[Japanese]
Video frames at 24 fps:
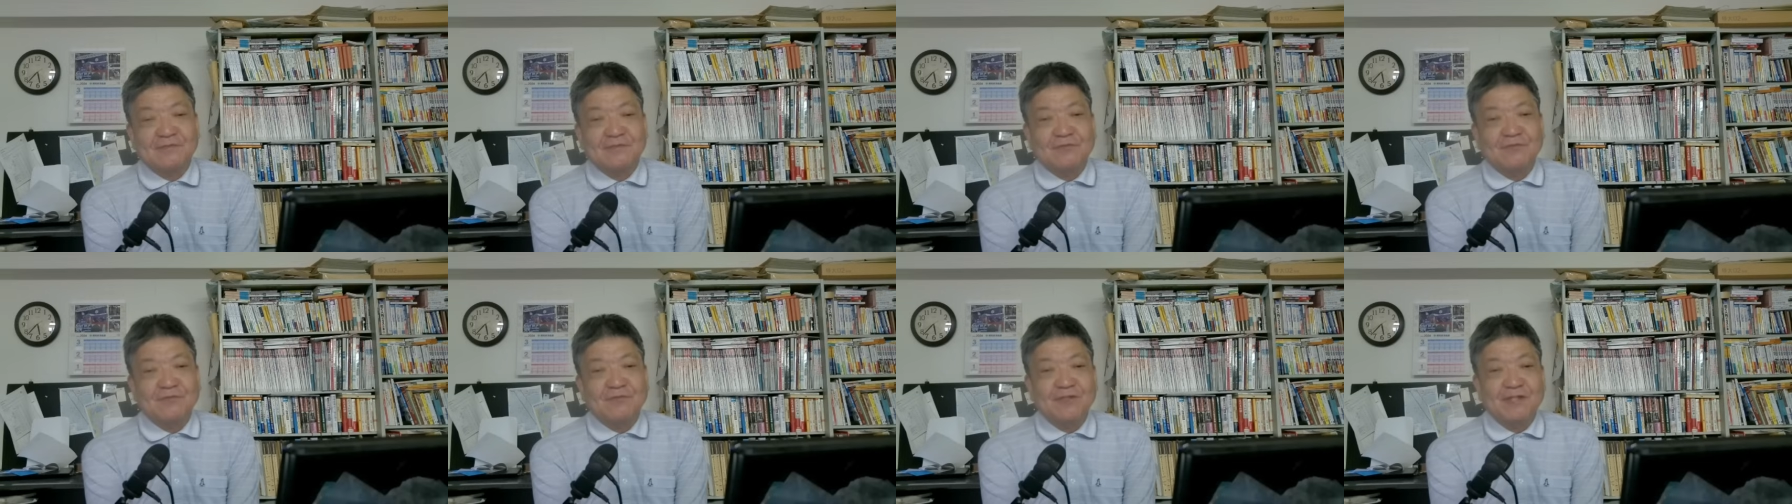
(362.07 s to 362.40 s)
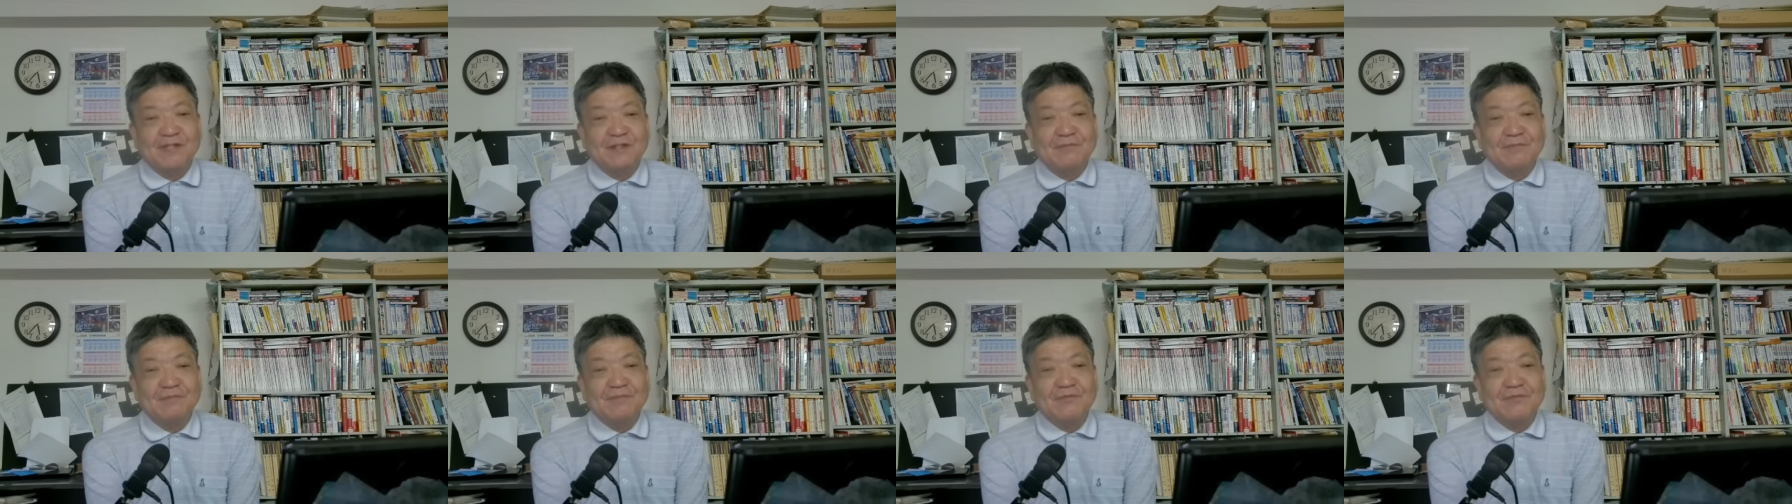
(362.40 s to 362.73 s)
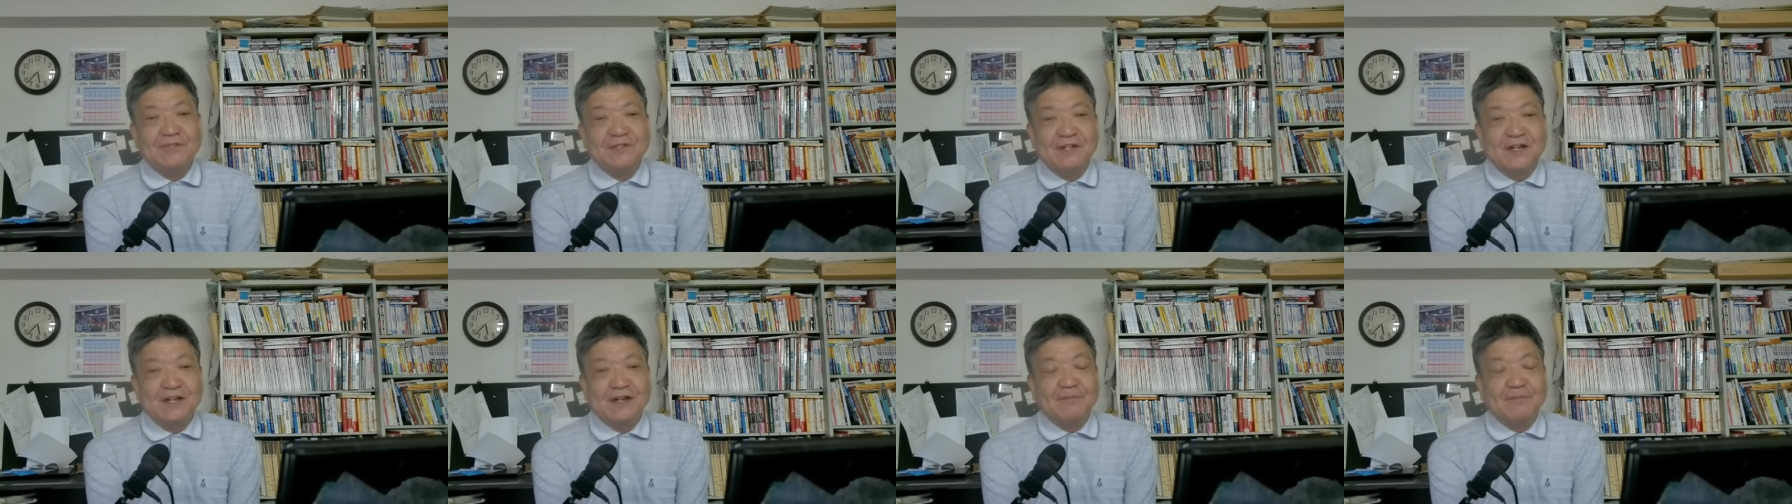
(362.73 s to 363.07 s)
も公金
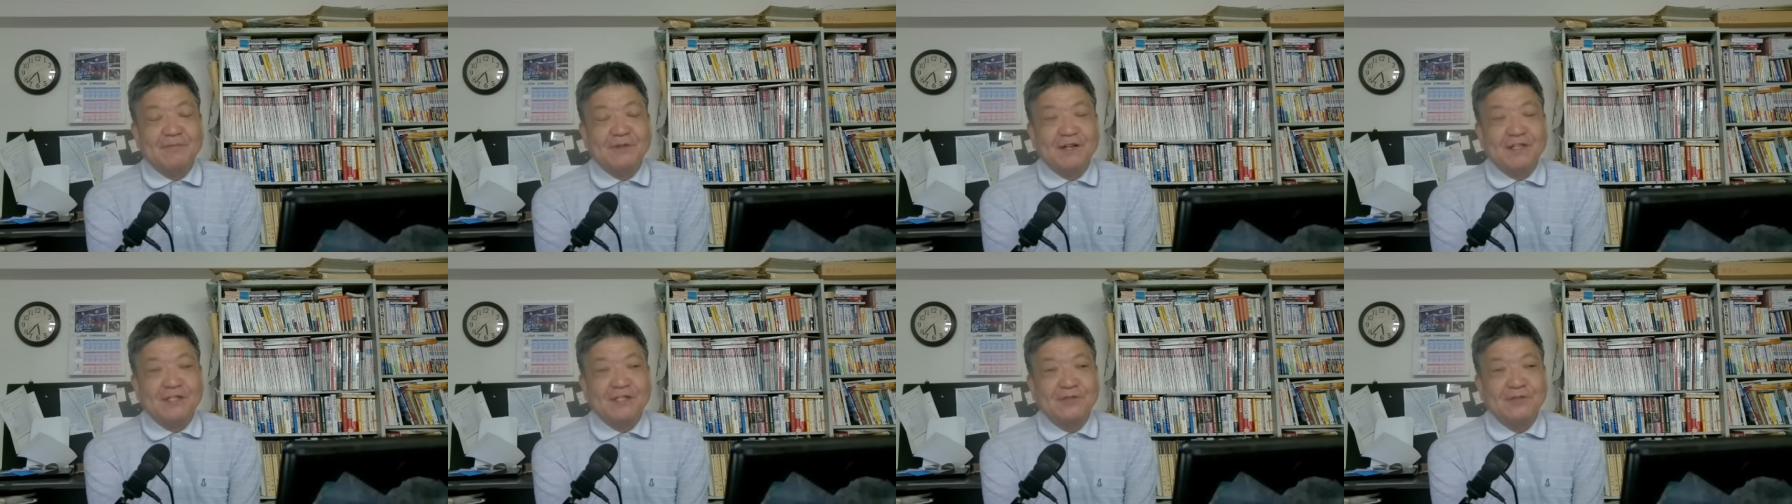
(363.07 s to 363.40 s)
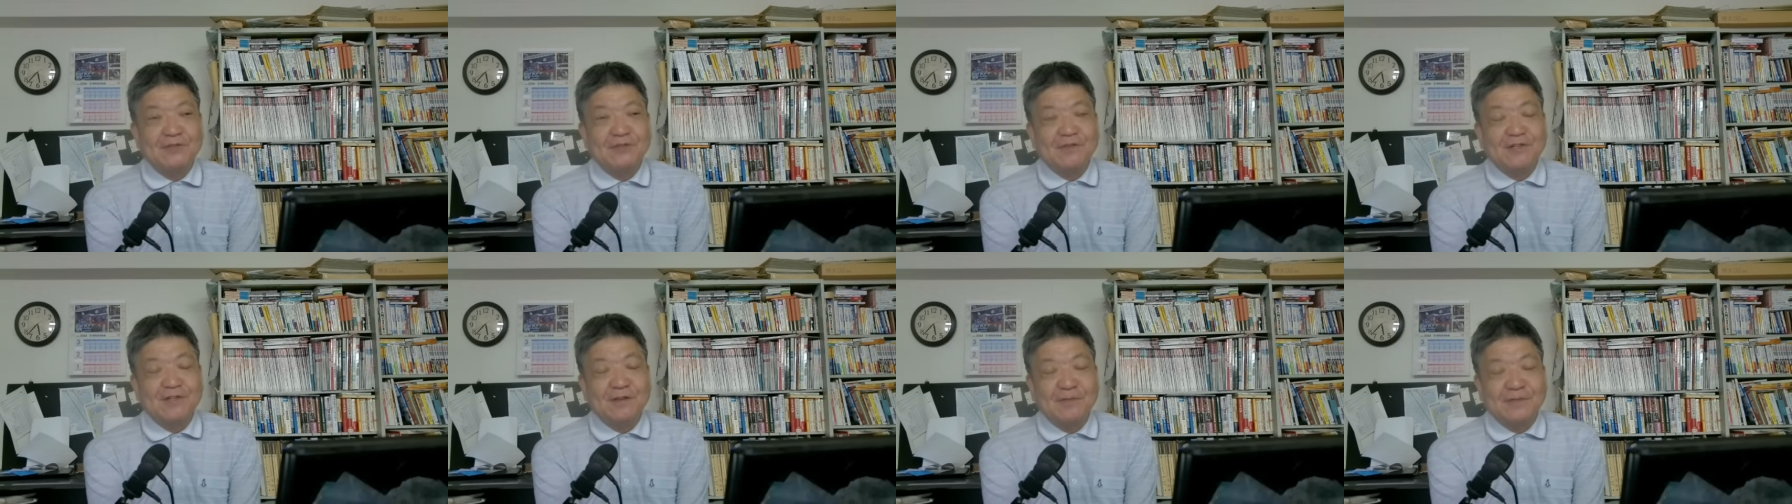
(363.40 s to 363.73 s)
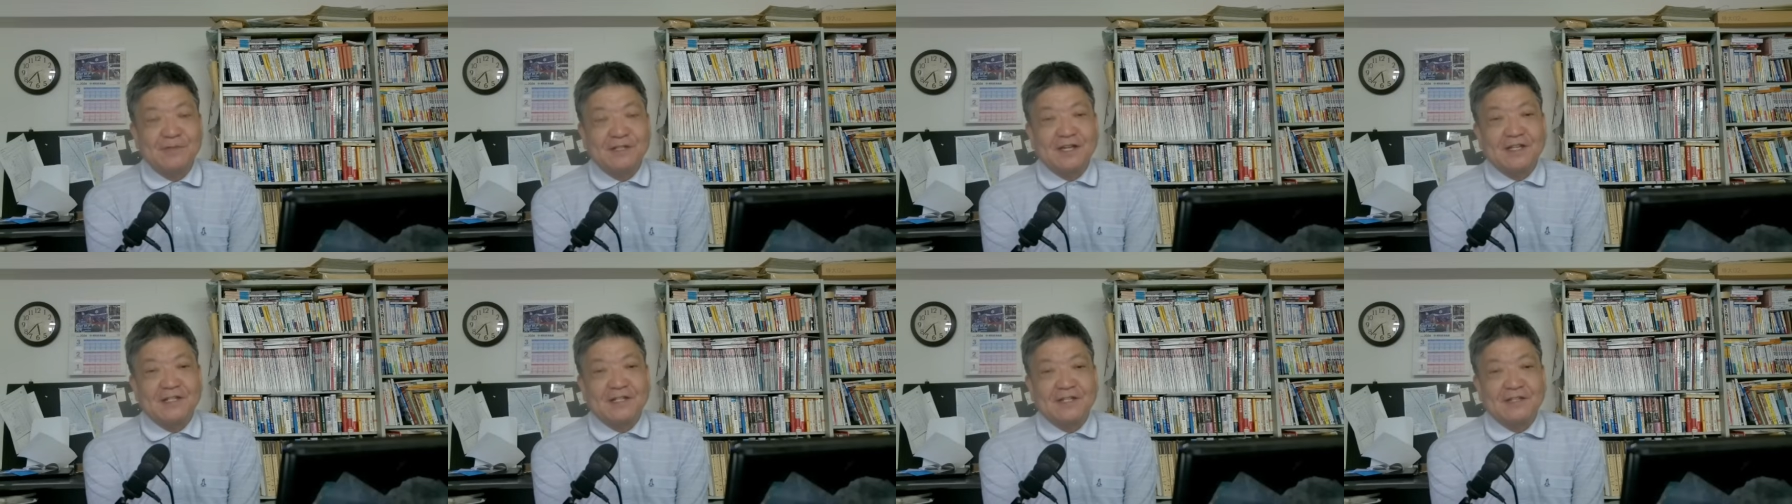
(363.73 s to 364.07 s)
分がまあ資本金
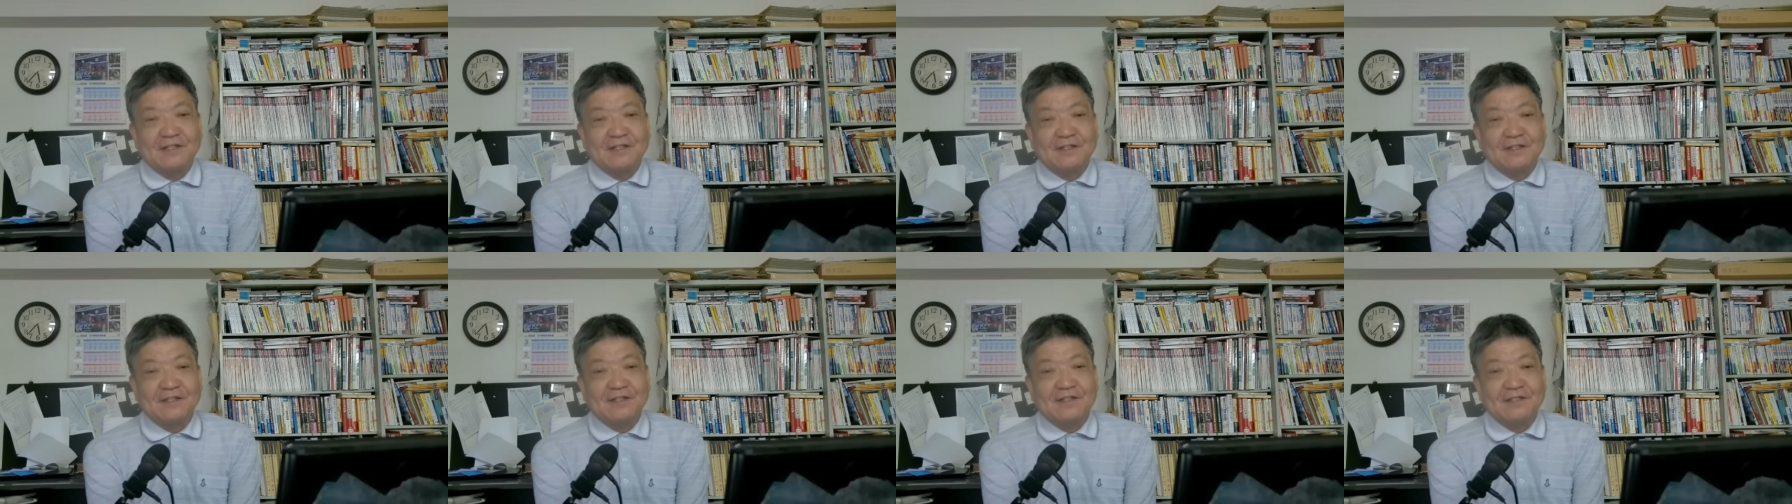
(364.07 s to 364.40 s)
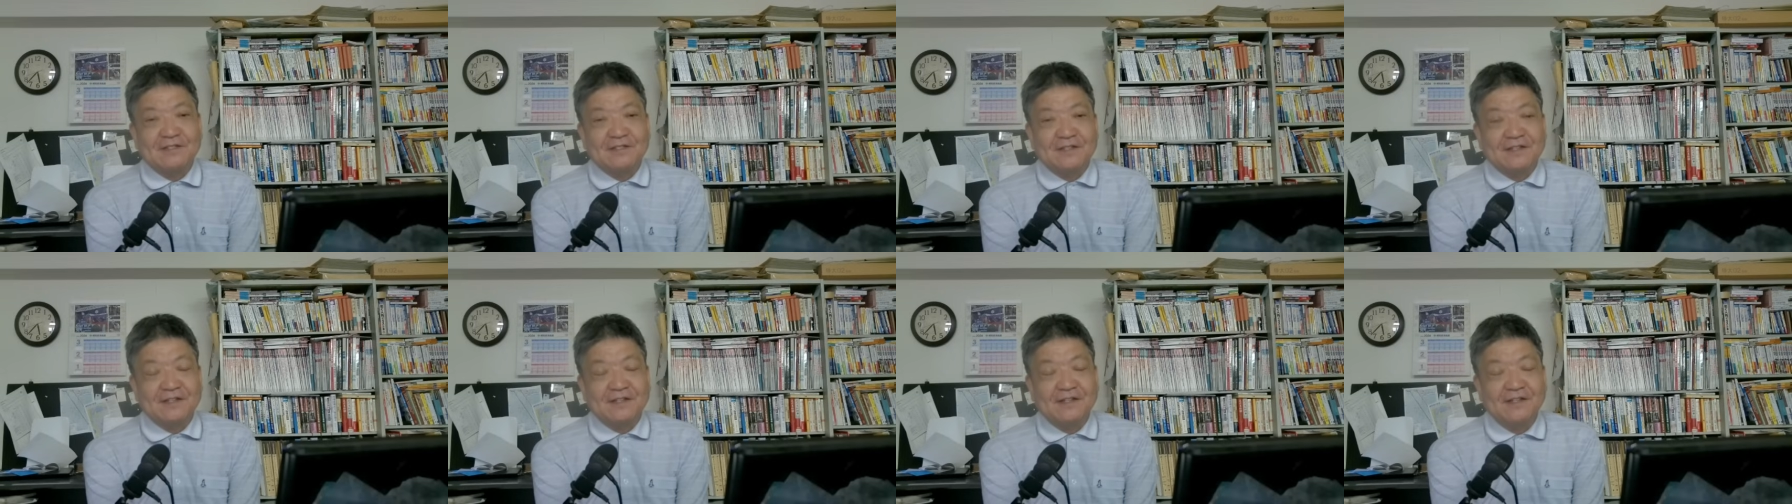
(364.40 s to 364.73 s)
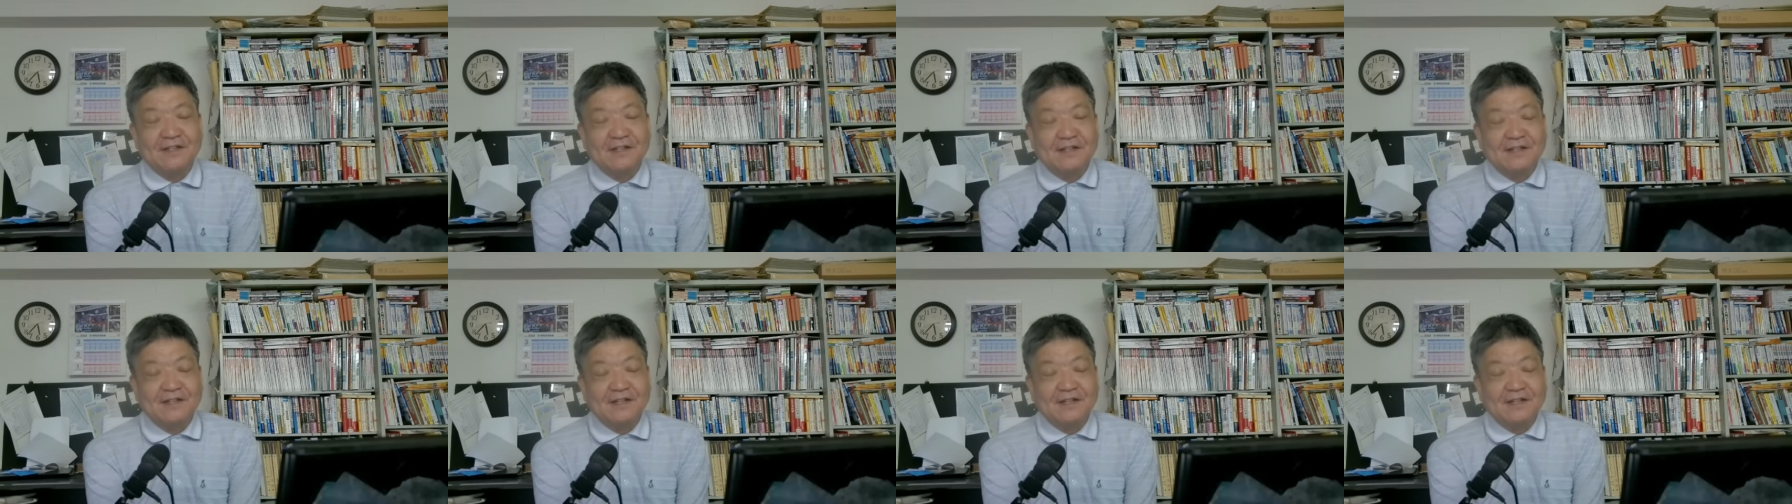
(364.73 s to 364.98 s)
みたいになってですね、